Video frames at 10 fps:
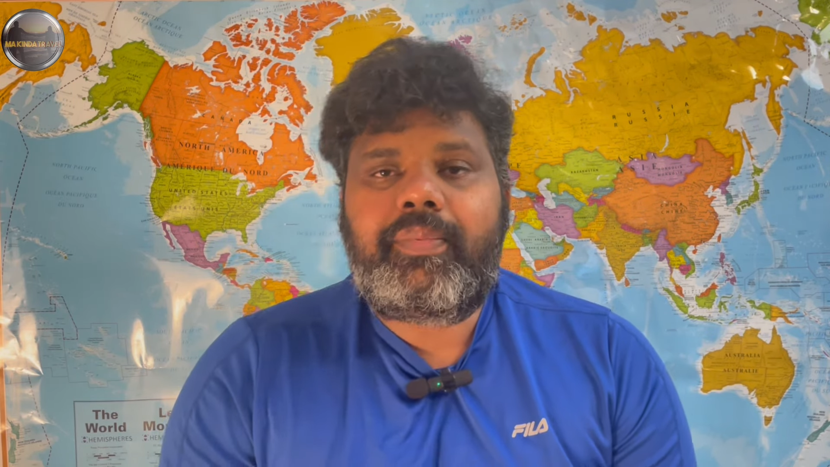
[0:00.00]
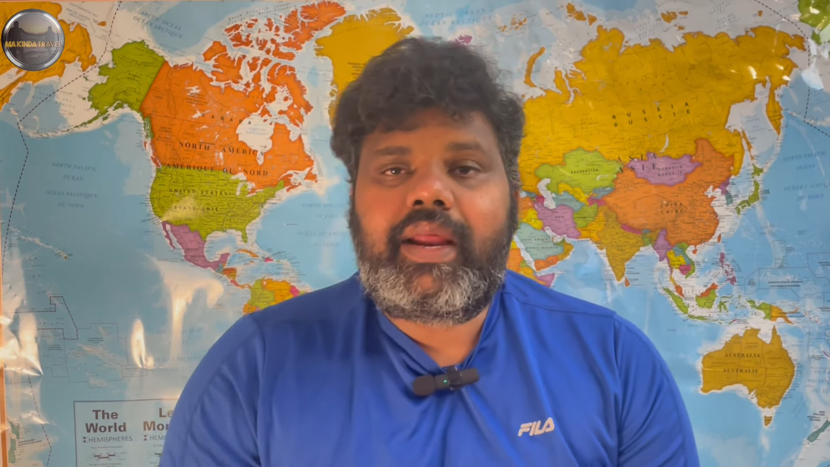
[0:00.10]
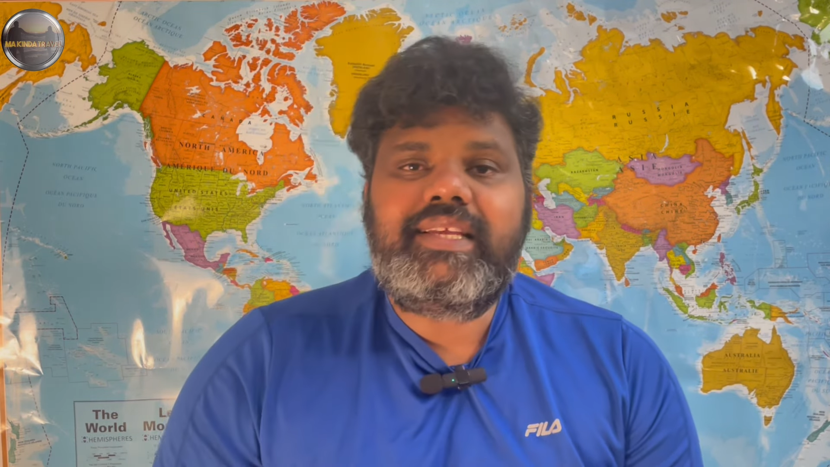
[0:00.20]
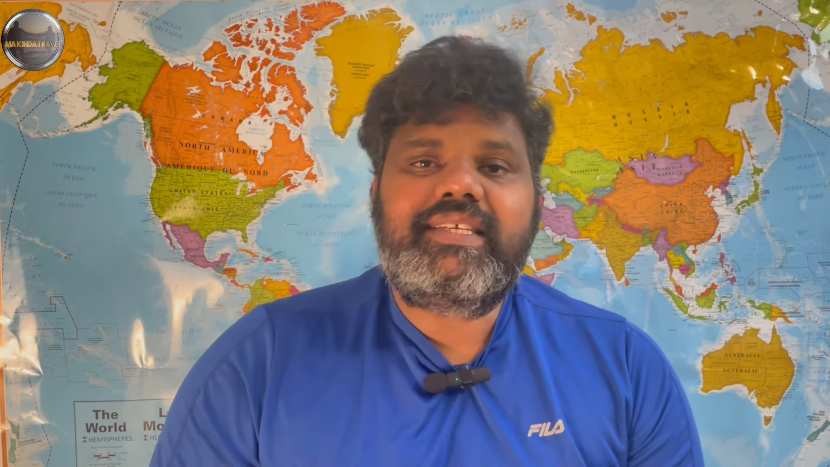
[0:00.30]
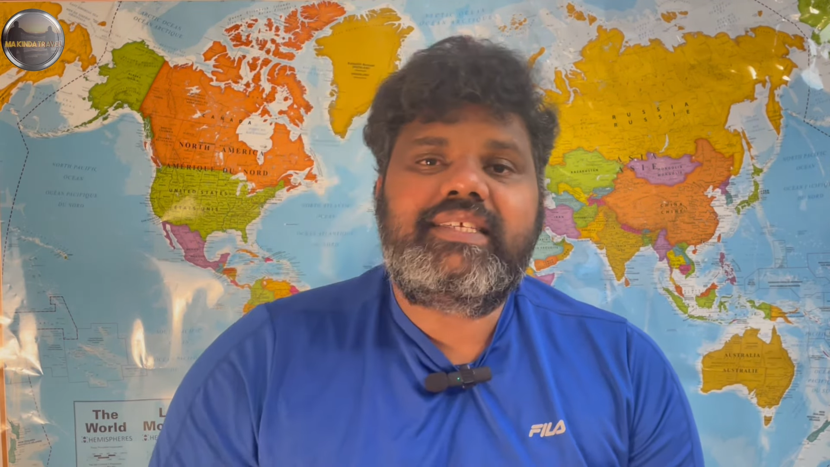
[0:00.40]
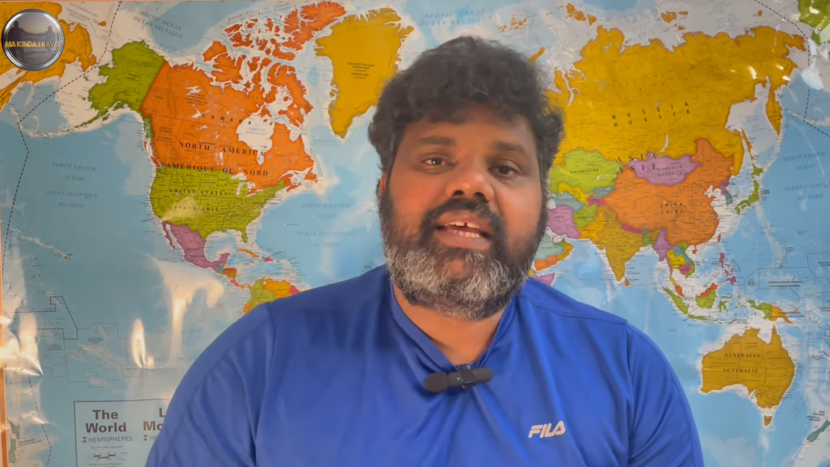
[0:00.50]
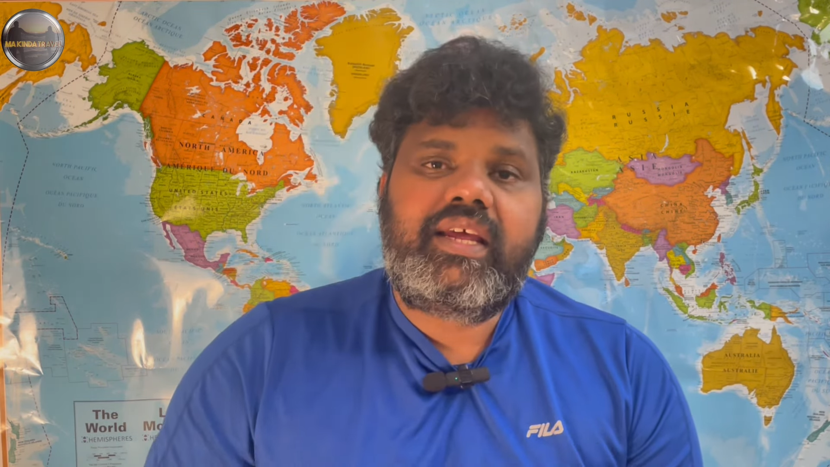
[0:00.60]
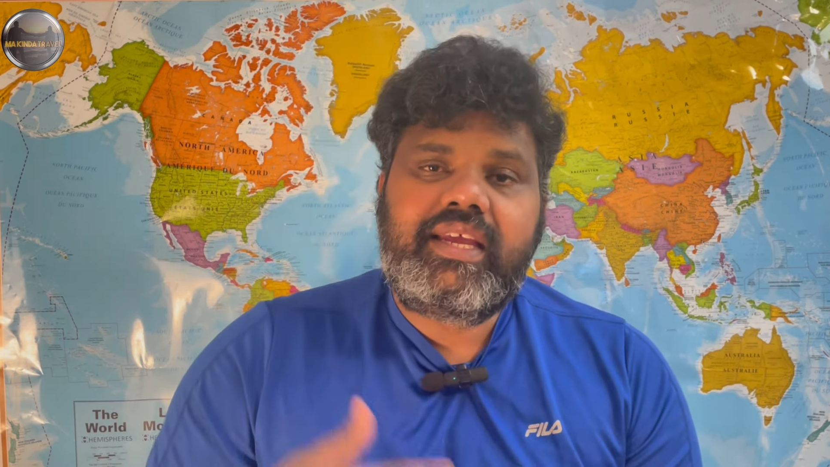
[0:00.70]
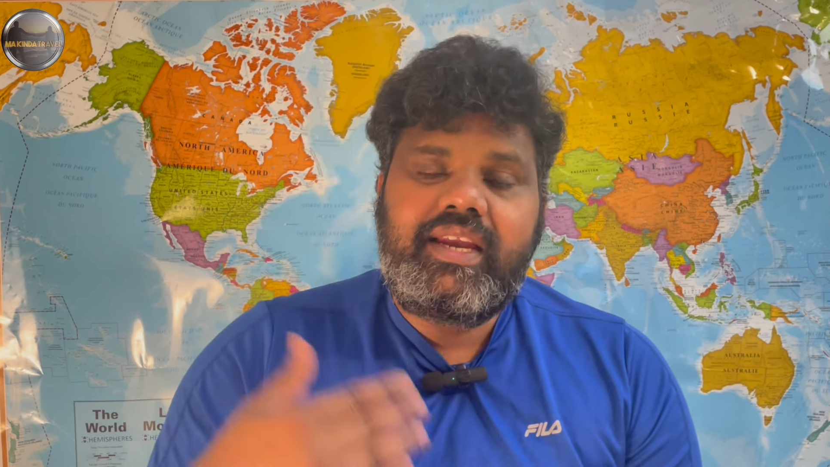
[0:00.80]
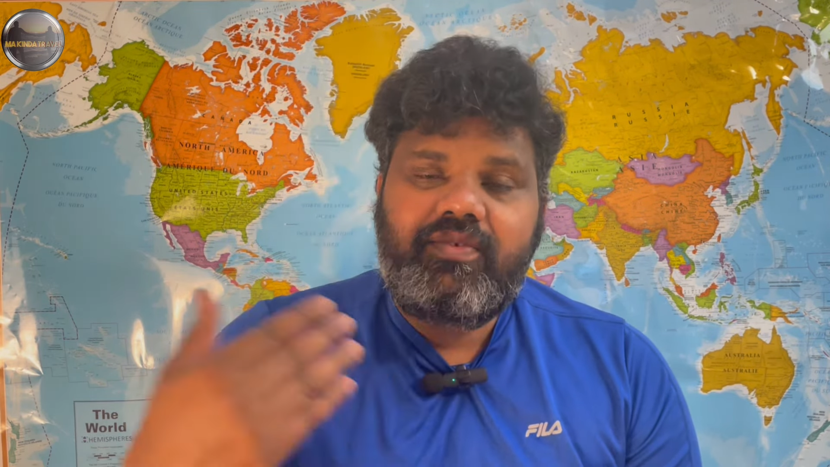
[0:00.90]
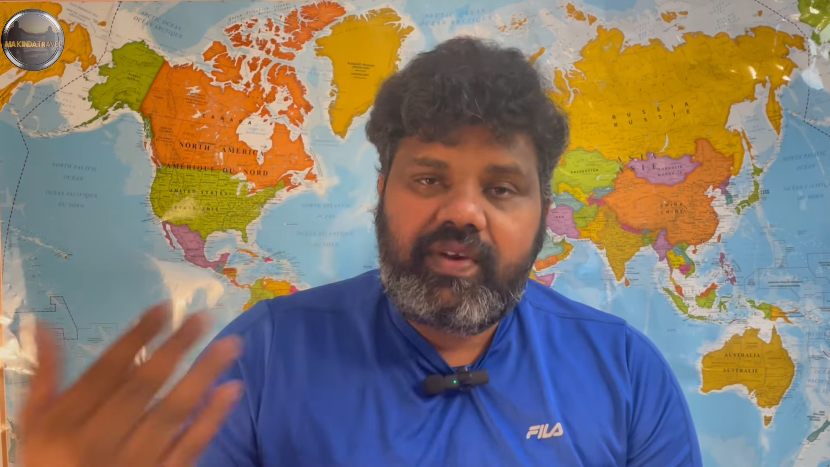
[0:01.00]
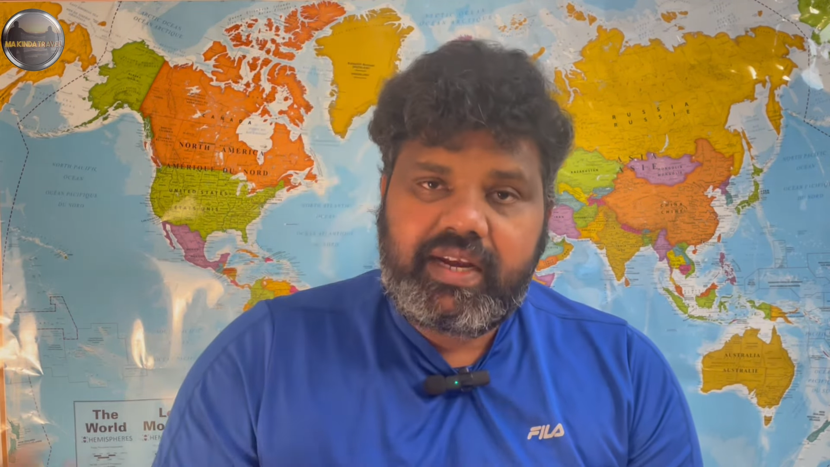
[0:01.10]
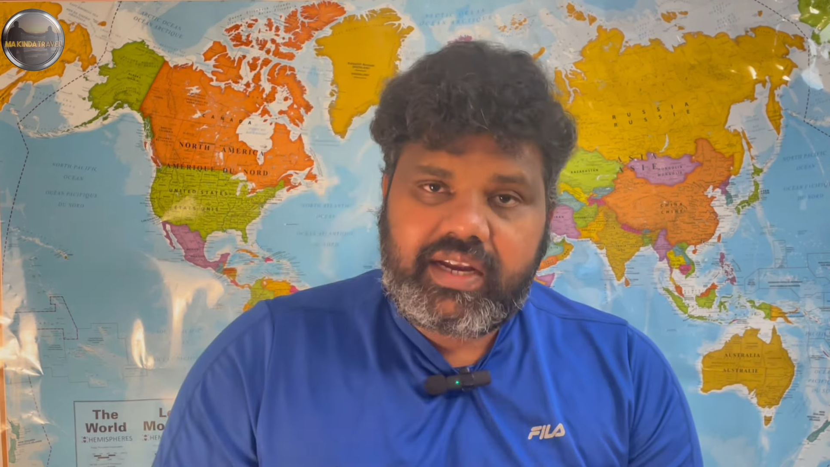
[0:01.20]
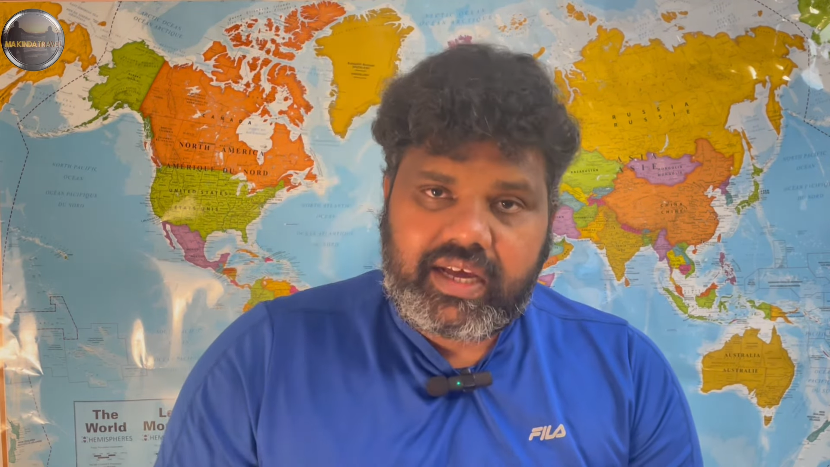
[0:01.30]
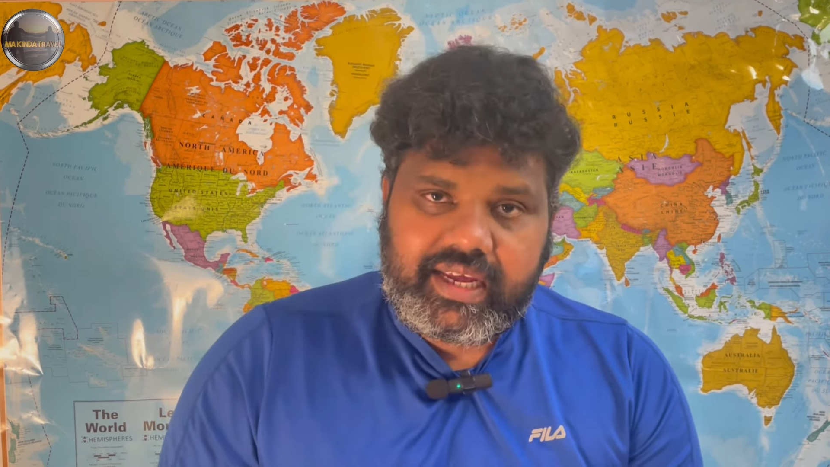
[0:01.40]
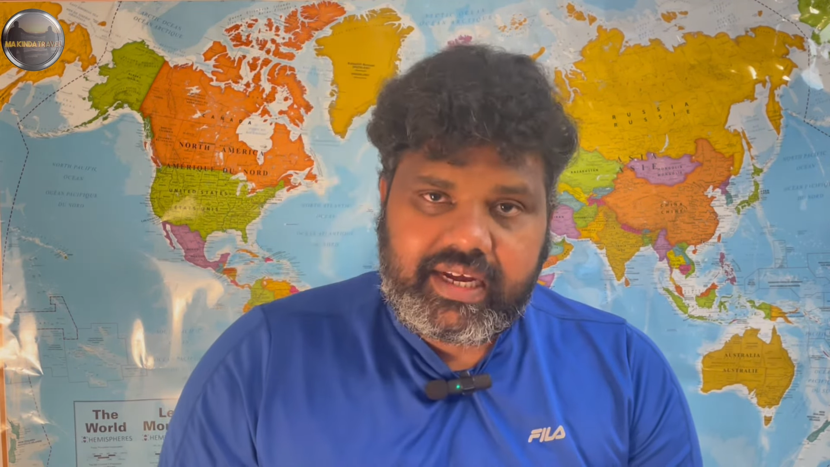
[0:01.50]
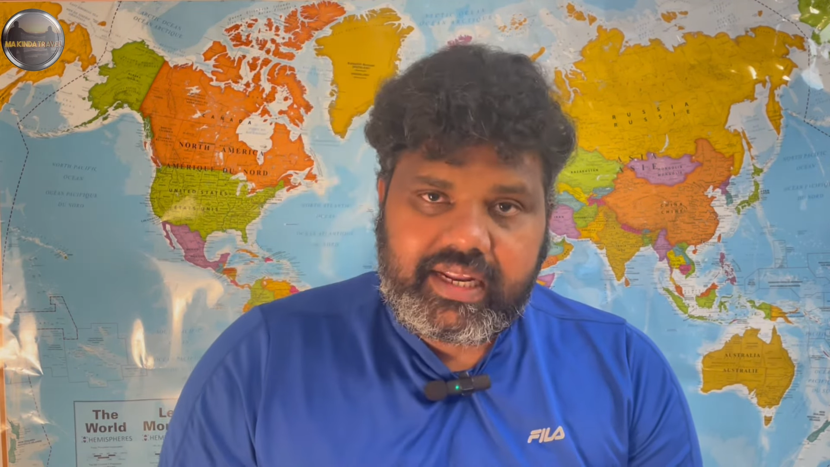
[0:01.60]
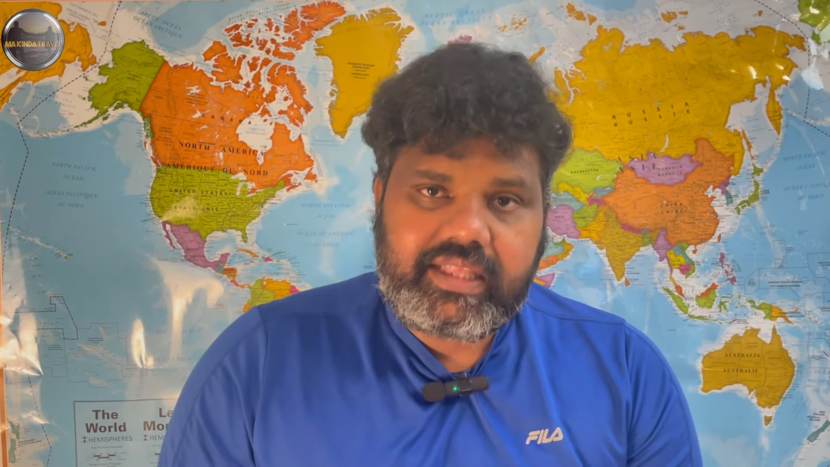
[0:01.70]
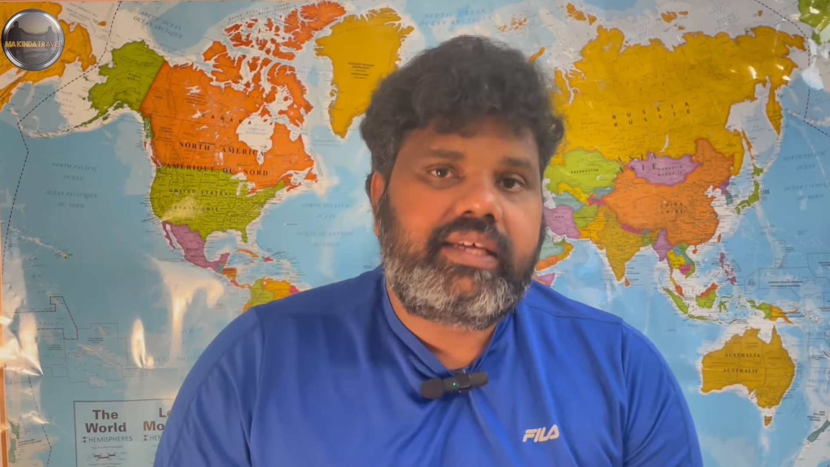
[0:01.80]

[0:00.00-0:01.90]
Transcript: ப்ரைஸஸ் எல்லாம் இன்ஃப்ளேட் ஆகிக்கிட்டே